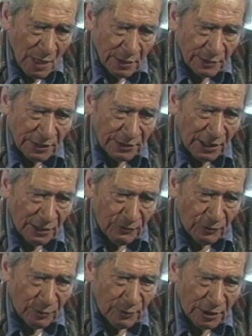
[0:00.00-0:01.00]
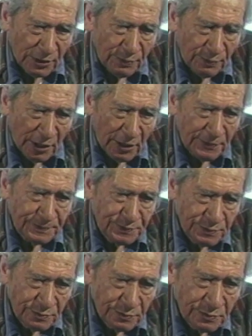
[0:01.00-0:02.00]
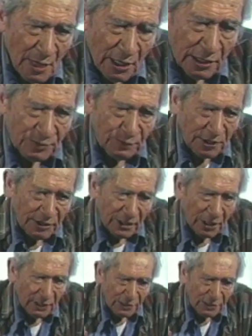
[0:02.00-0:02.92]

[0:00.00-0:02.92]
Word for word: De tal forma que para explicar